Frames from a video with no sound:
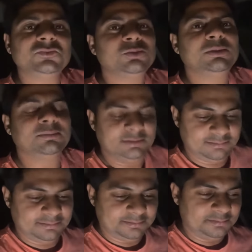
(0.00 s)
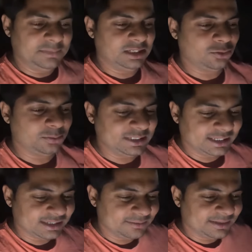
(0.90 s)
तो मेरे तो बढ़िया
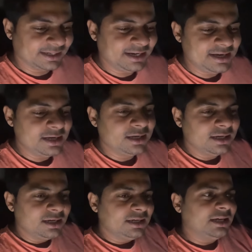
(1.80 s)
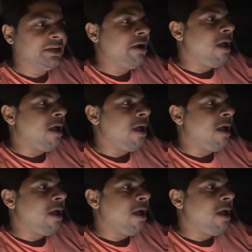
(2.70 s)
काम आ गया ये